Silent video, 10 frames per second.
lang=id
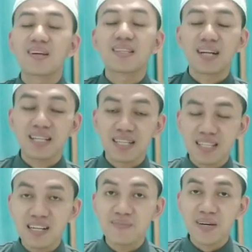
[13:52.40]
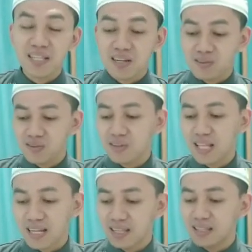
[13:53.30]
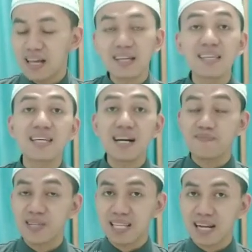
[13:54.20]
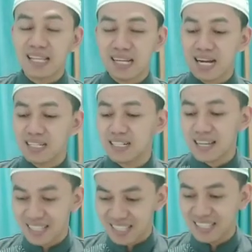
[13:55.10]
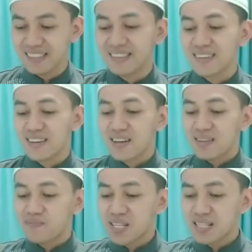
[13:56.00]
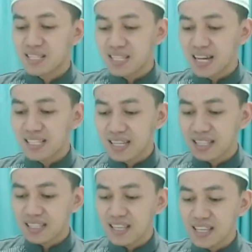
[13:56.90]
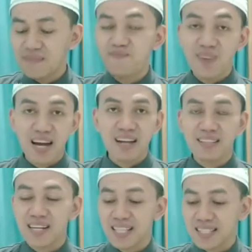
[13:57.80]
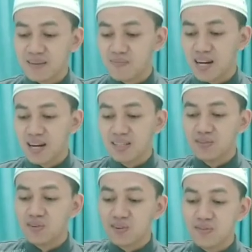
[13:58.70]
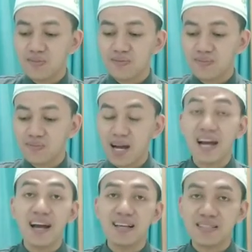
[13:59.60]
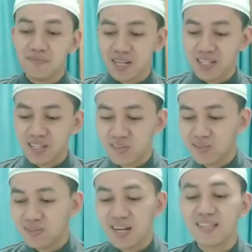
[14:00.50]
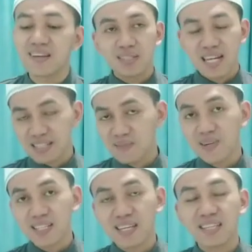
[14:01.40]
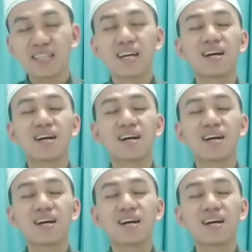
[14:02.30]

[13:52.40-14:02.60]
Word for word: telah datang kepadaku laki-laki yang beneran laki-laki. dati ma dengan tambahan huruf ma seperti itu. Dan yang seperti ini